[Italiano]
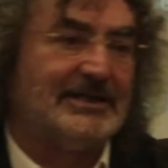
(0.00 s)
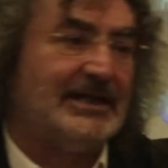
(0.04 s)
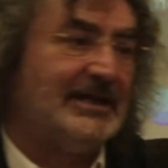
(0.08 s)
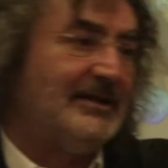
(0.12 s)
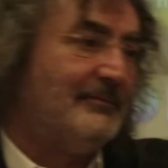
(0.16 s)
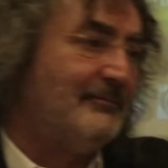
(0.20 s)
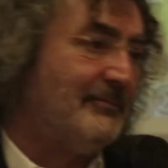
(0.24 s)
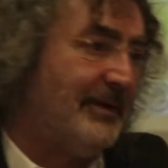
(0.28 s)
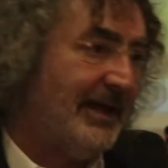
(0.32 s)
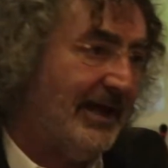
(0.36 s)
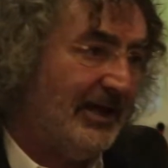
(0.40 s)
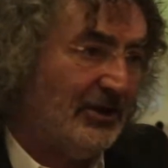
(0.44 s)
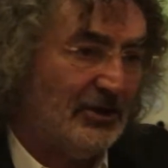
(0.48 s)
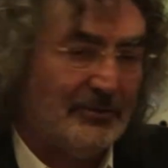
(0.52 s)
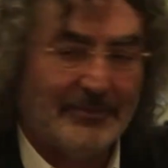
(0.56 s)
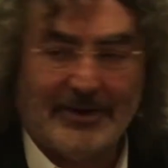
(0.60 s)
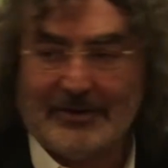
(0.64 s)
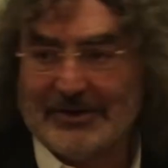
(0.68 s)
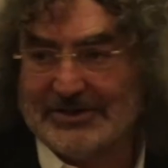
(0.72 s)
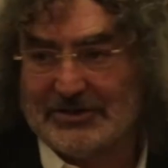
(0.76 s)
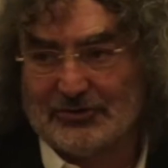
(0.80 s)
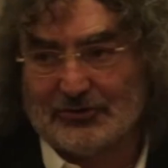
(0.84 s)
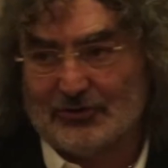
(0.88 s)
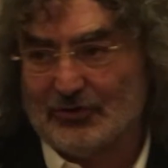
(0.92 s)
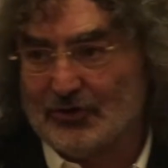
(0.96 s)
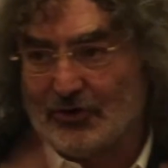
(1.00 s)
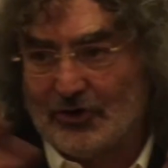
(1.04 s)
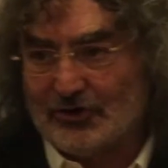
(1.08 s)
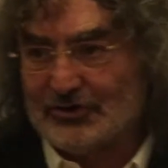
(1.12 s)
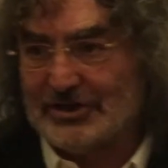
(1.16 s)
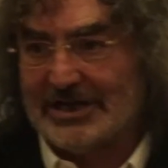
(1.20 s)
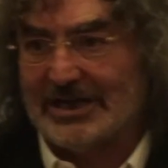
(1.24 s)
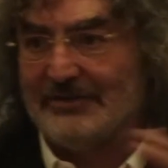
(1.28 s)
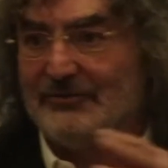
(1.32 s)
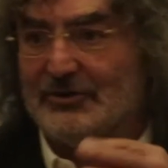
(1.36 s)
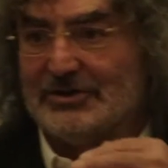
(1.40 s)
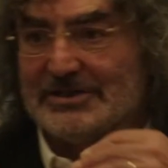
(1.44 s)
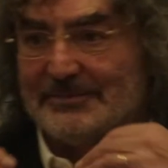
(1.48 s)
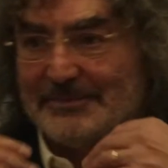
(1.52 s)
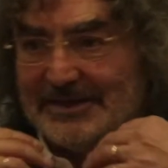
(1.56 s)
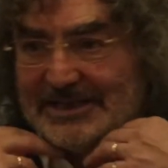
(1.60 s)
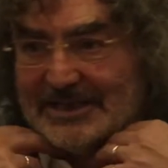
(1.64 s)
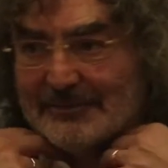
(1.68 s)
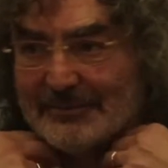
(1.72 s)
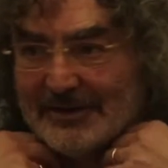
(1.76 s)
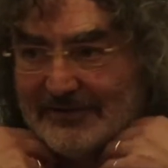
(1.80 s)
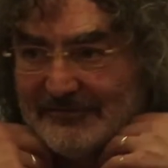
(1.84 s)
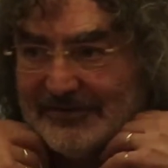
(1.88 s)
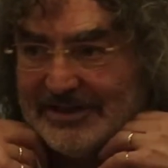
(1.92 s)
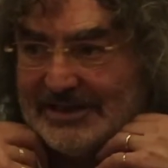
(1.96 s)
dell'impegno, ma queste sono cose che voi
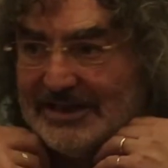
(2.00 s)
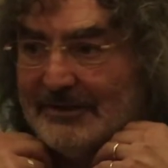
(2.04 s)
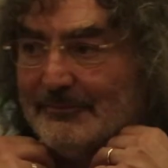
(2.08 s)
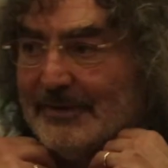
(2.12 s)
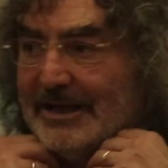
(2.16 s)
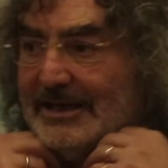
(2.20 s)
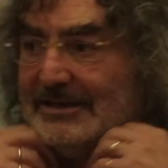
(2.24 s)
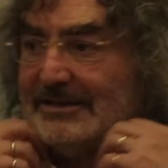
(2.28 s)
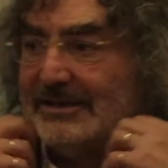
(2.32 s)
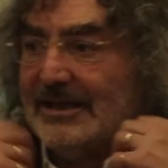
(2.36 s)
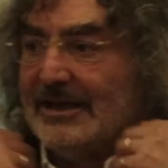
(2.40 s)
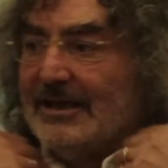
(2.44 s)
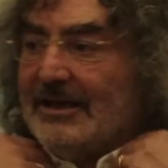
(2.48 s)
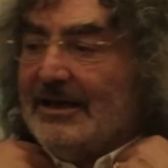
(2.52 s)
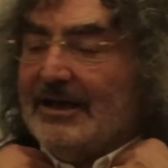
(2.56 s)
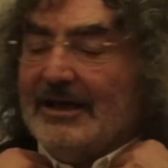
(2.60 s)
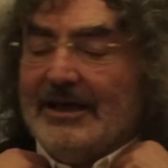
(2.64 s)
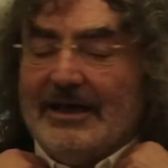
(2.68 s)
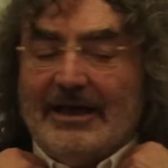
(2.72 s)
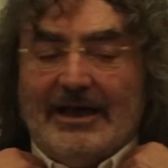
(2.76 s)
sapete perfettamente